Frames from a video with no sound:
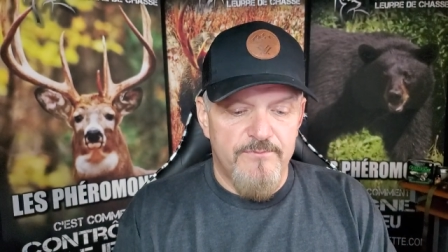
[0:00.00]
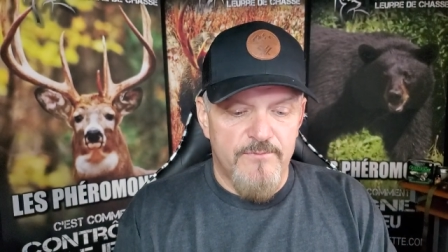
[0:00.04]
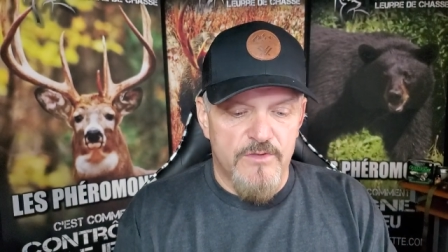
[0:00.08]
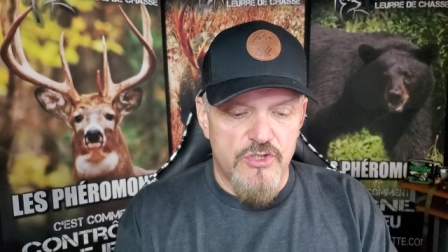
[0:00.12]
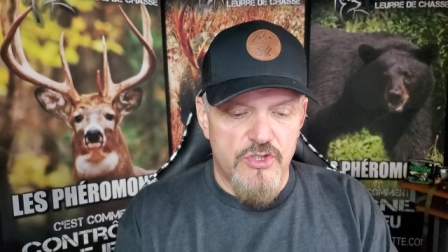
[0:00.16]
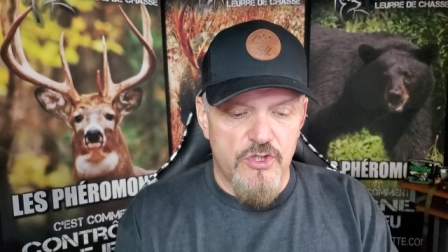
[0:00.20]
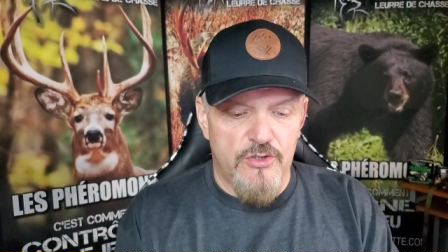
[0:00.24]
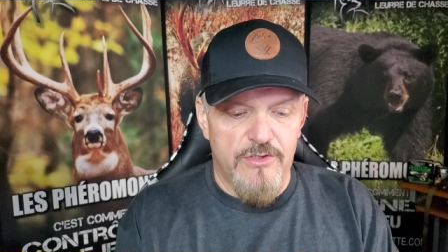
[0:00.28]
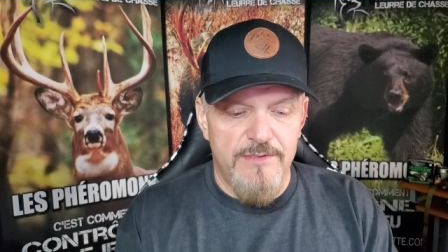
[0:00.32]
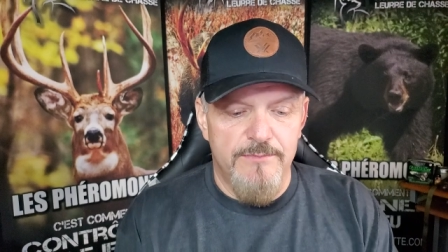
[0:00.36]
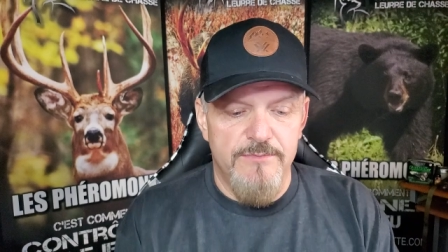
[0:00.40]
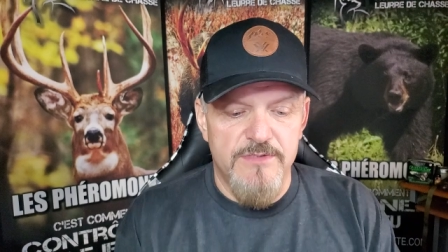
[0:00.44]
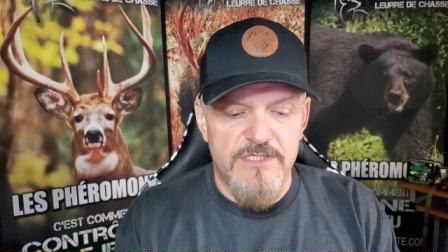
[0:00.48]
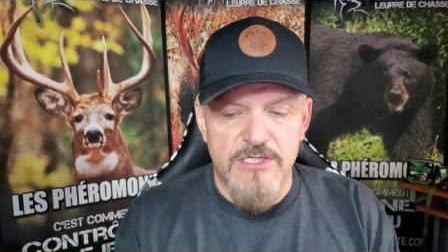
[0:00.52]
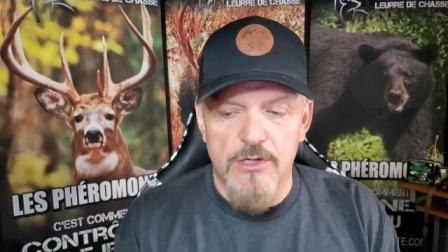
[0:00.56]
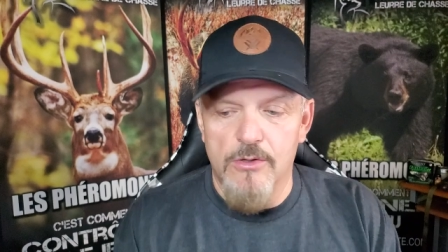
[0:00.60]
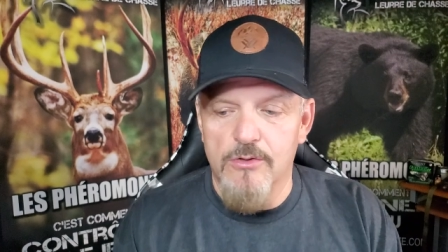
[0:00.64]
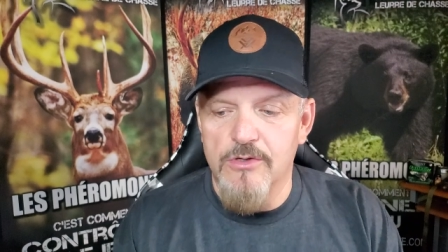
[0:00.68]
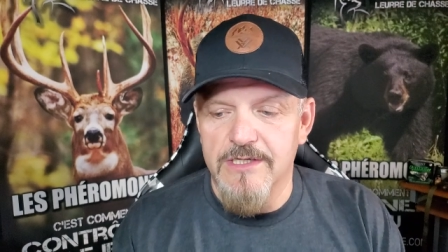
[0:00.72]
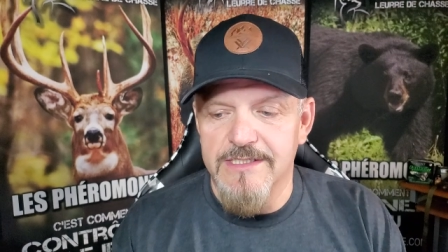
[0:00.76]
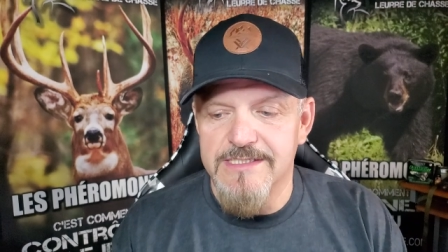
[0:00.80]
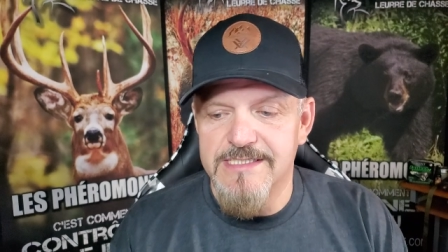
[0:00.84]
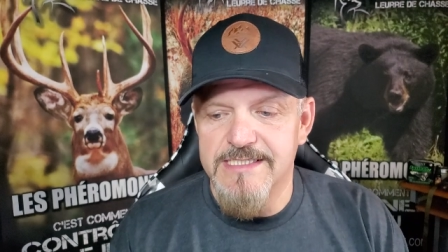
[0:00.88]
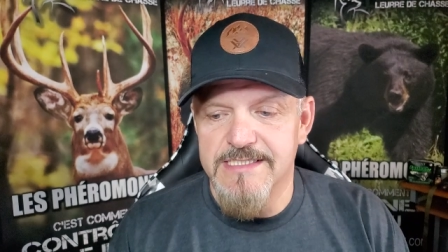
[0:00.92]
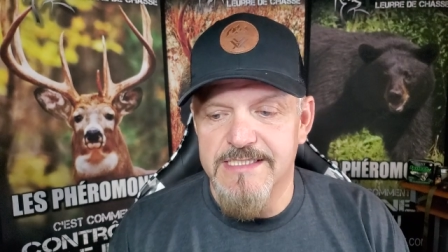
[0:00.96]
j'ai une émission
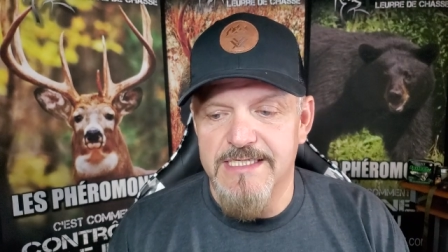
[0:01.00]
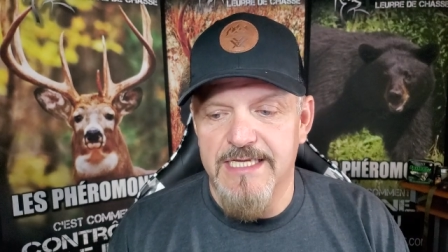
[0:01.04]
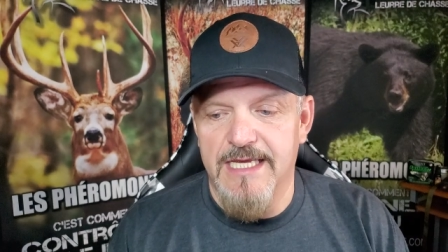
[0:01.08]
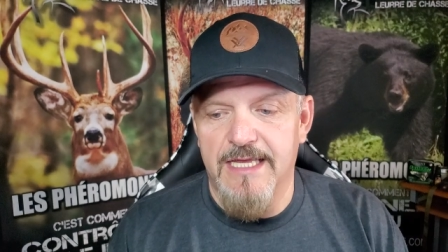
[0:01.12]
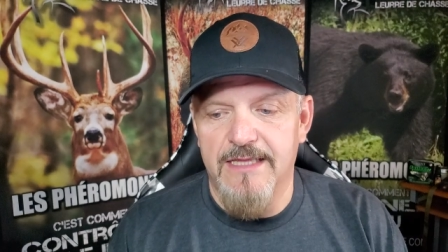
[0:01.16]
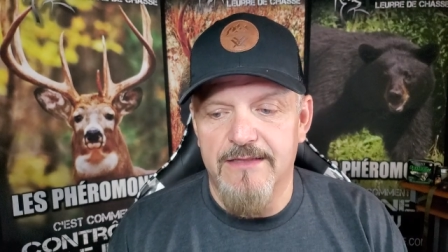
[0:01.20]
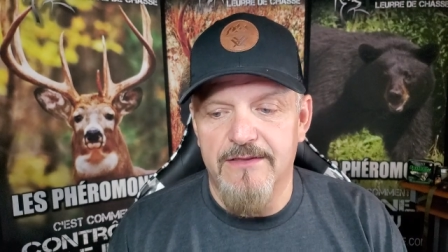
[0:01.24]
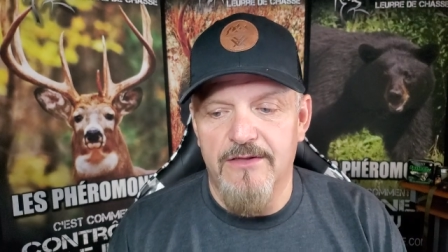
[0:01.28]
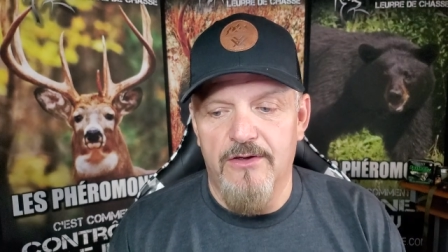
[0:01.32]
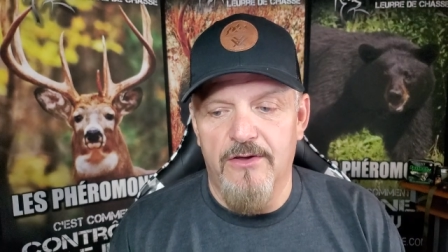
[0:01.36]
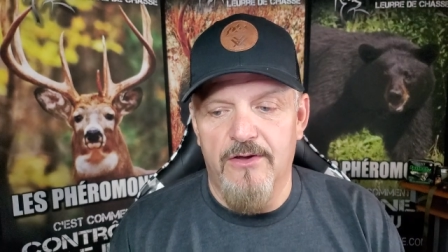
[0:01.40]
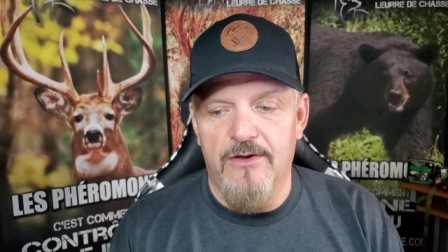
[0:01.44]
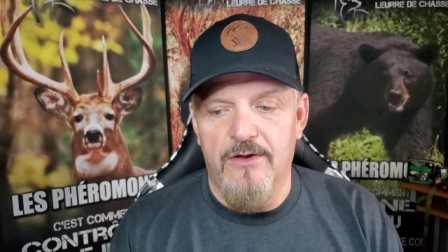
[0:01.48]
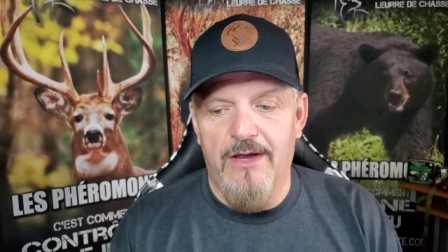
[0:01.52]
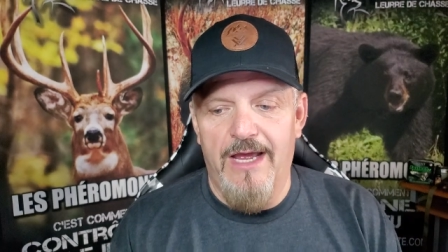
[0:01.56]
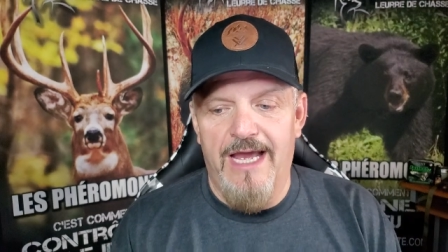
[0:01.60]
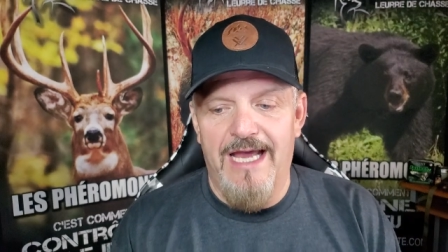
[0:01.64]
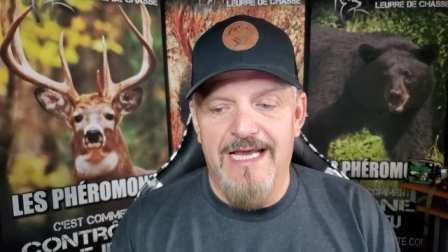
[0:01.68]
quotidienne euh,